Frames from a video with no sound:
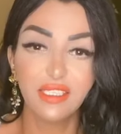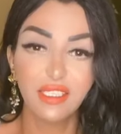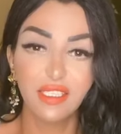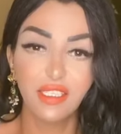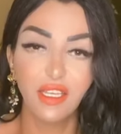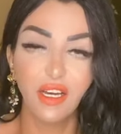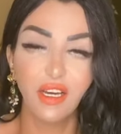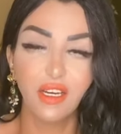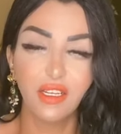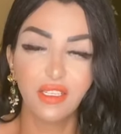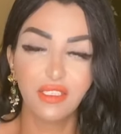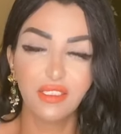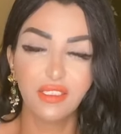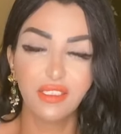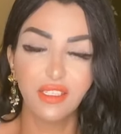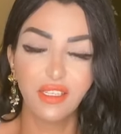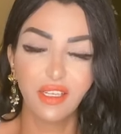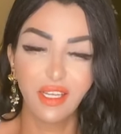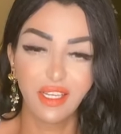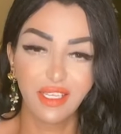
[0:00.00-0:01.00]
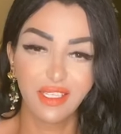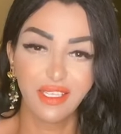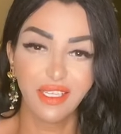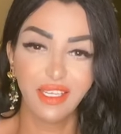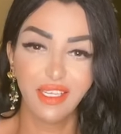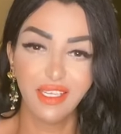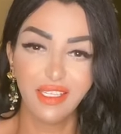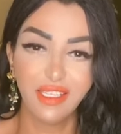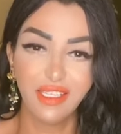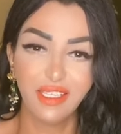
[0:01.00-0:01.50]
النهارده
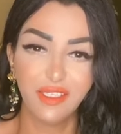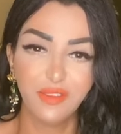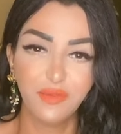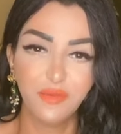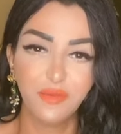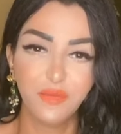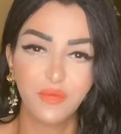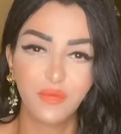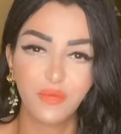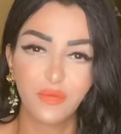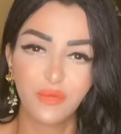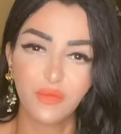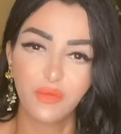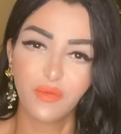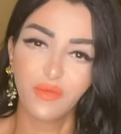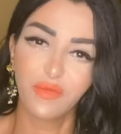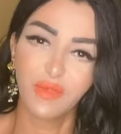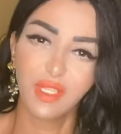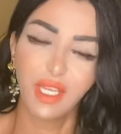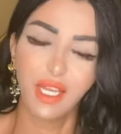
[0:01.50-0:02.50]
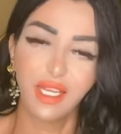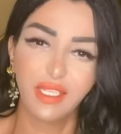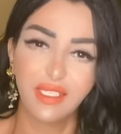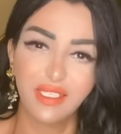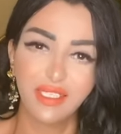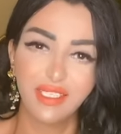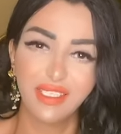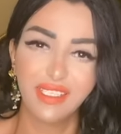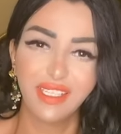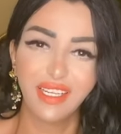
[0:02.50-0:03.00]
حكايه
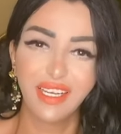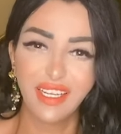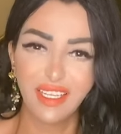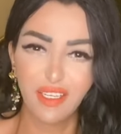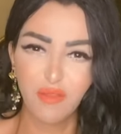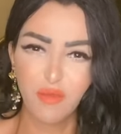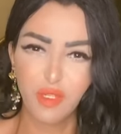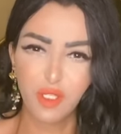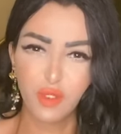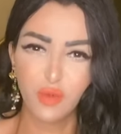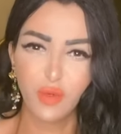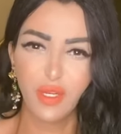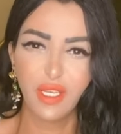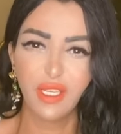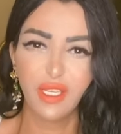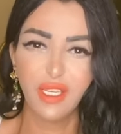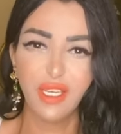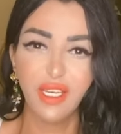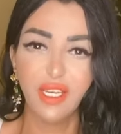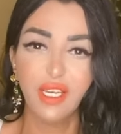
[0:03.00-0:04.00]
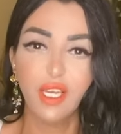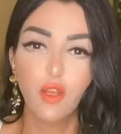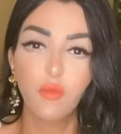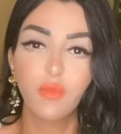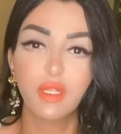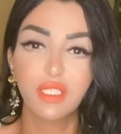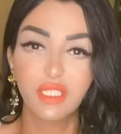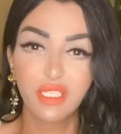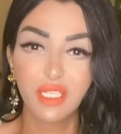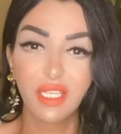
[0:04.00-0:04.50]
يعني غريبه شويه
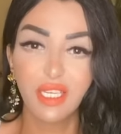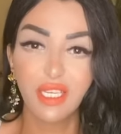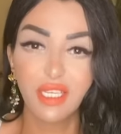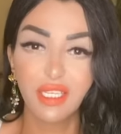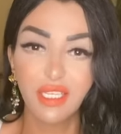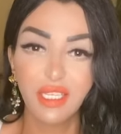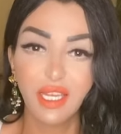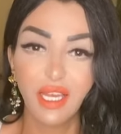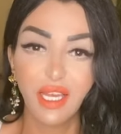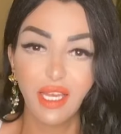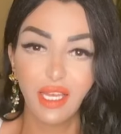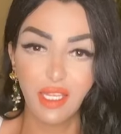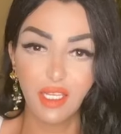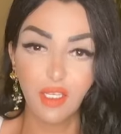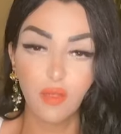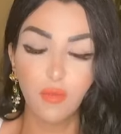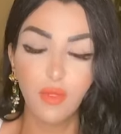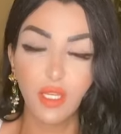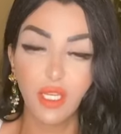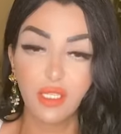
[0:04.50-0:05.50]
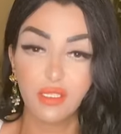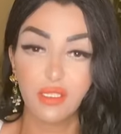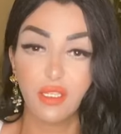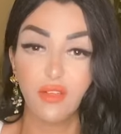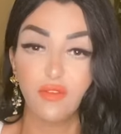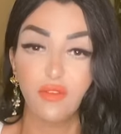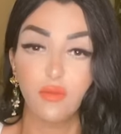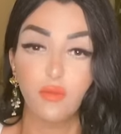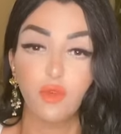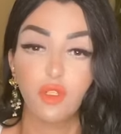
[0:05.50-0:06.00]
بس هي اللي بيحصل
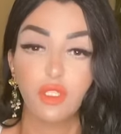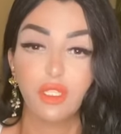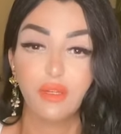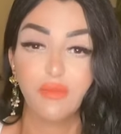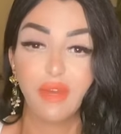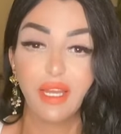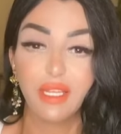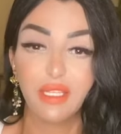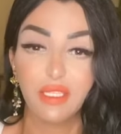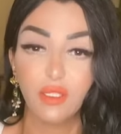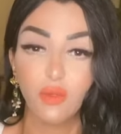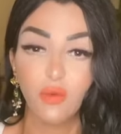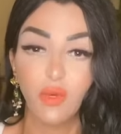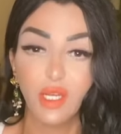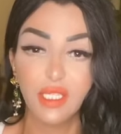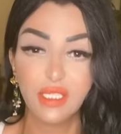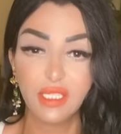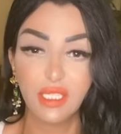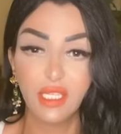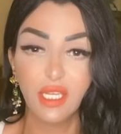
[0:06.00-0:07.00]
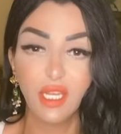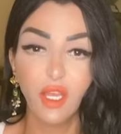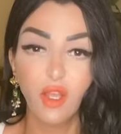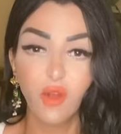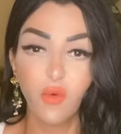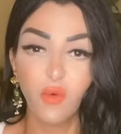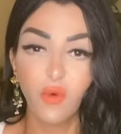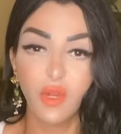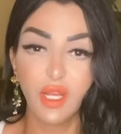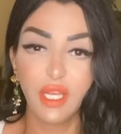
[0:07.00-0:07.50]
في مجتمعنا دلوقتي
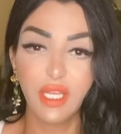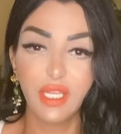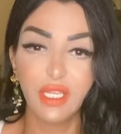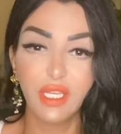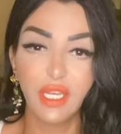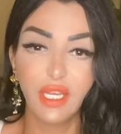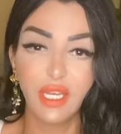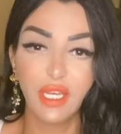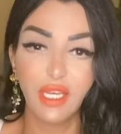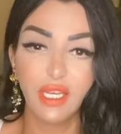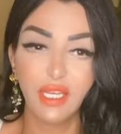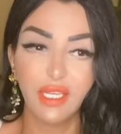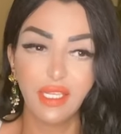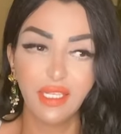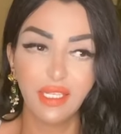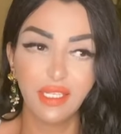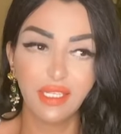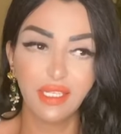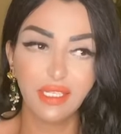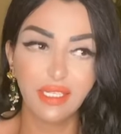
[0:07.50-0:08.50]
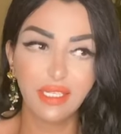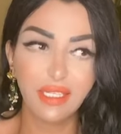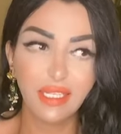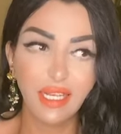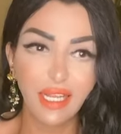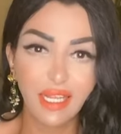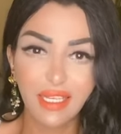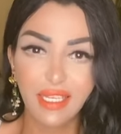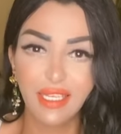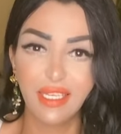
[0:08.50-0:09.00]
وهي
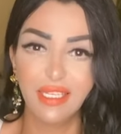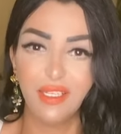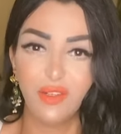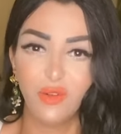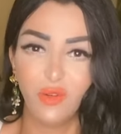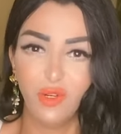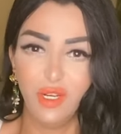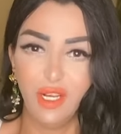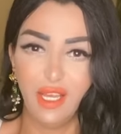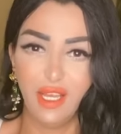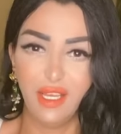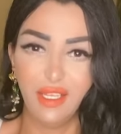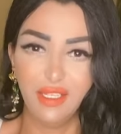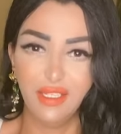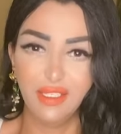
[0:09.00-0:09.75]
الحكايه كلها